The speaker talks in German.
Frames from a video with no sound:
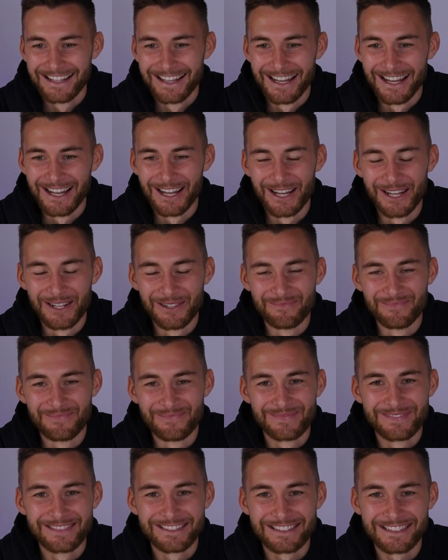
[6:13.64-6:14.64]

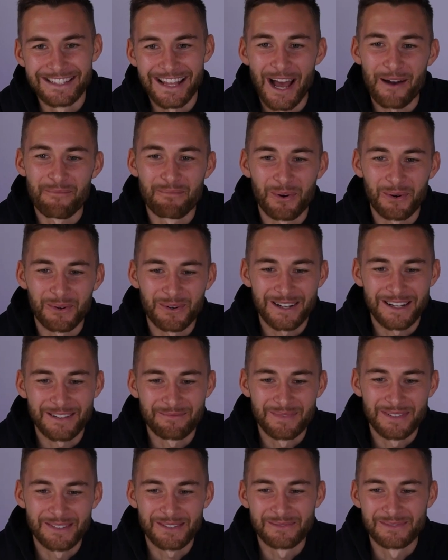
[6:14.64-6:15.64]
ähm, ja,
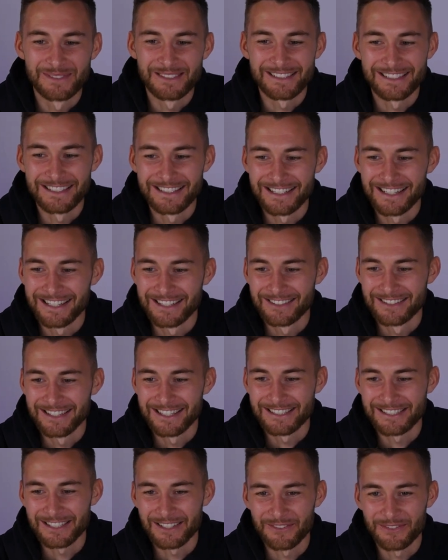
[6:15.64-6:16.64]
Pokern bist du ein bisschen in der
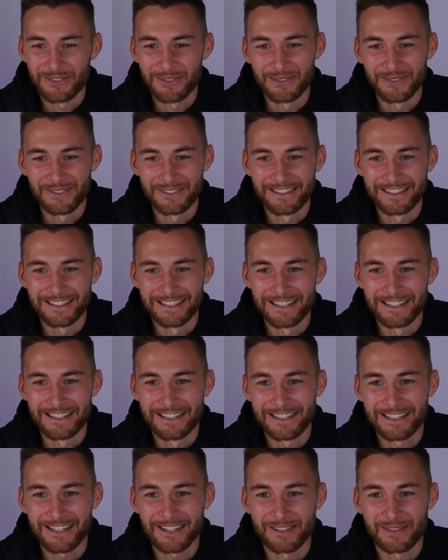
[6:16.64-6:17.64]
Gesellschaft und
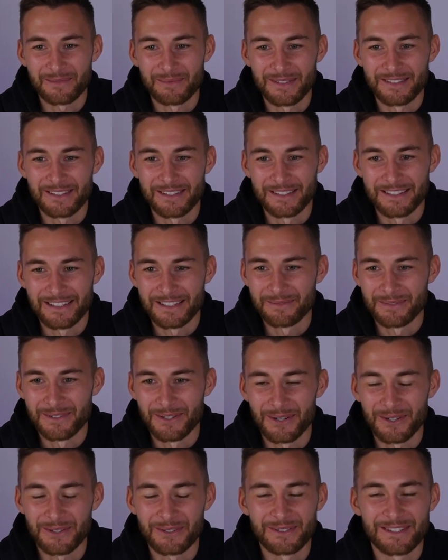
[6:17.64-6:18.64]
äh, kannst ein bisschen dich mit
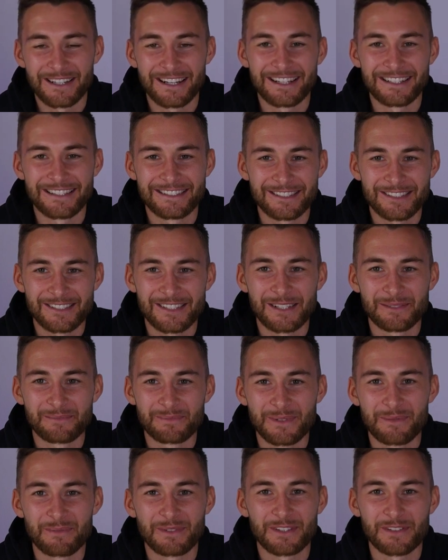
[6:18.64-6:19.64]
Leuten unterhalten,
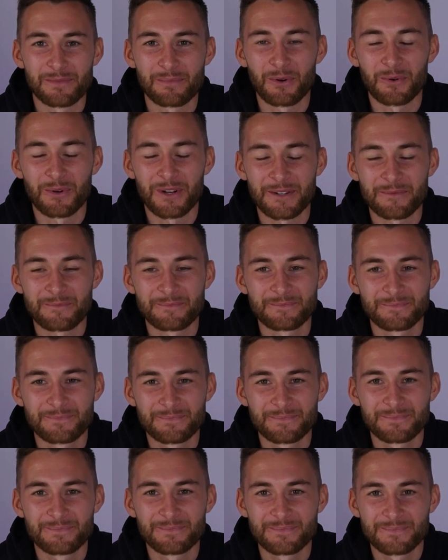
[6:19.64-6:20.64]
deshalb nehme ich das Pokern.
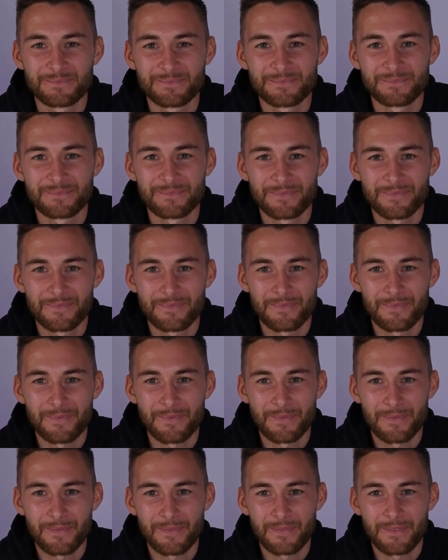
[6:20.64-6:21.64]
Äh, Im
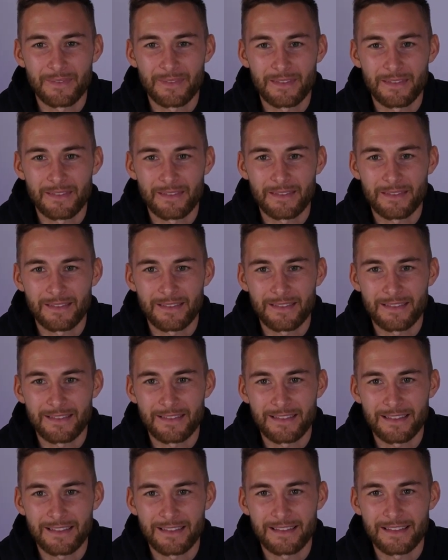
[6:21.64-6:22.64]
Bus Pokern
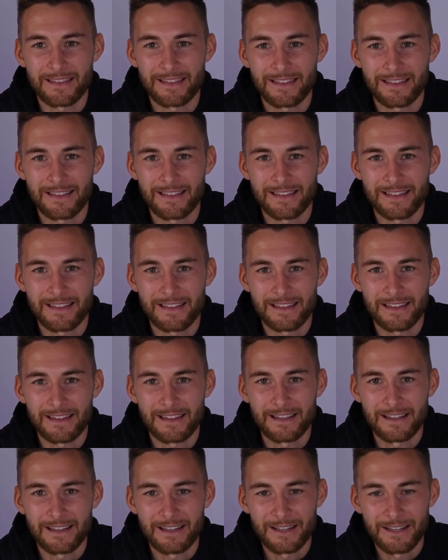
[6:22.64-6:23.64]
oder Wizard?
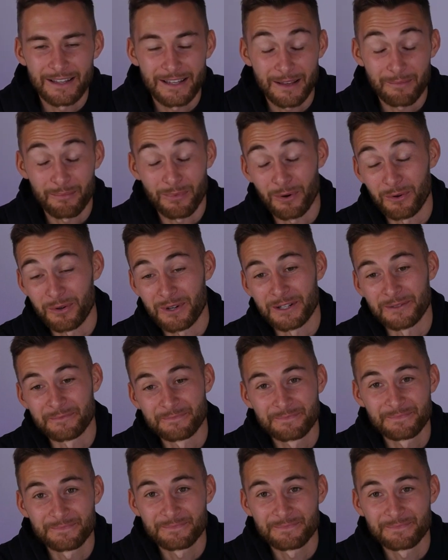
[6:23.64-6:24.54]
Poker.